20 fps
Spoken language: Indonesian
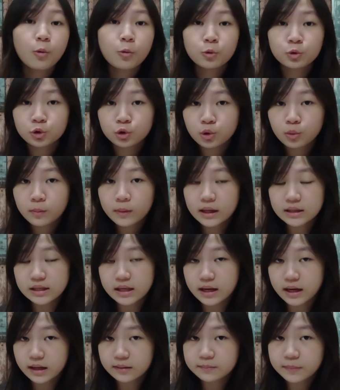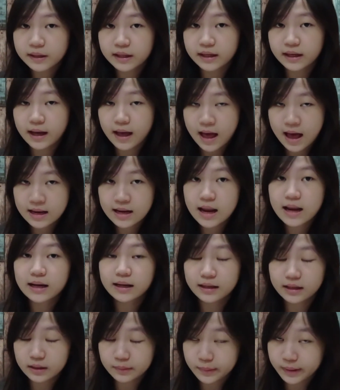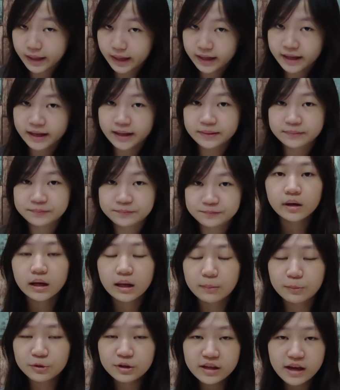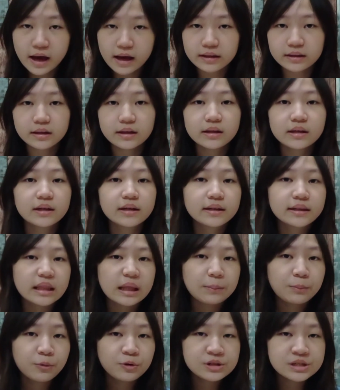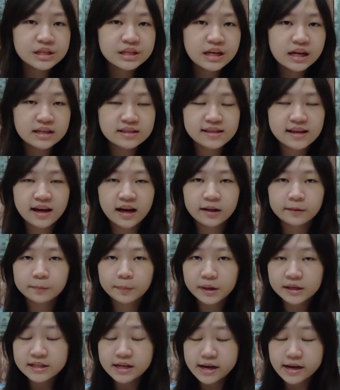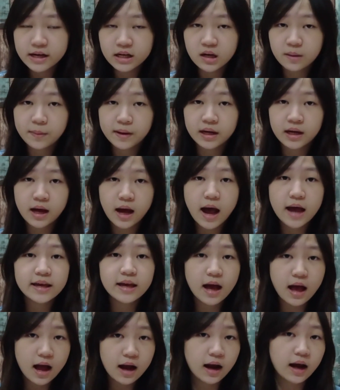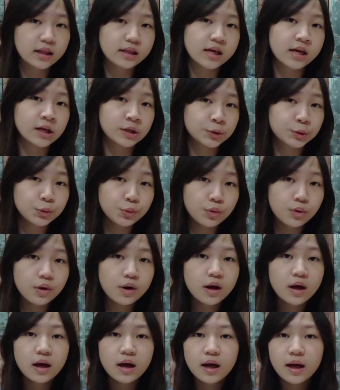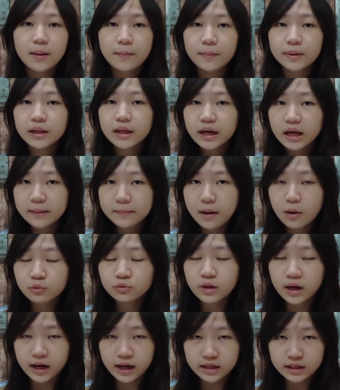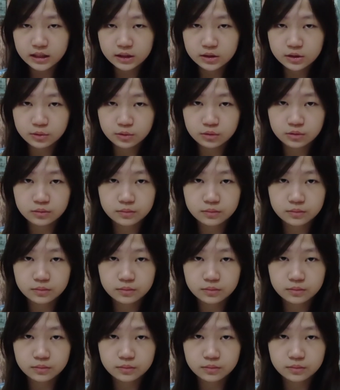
untuk melaksanakan pernikahan anak-anak mereka. Kemudian, Temujin yang sangat percaya kepada ayah angkatnya itu menerima undangan itu.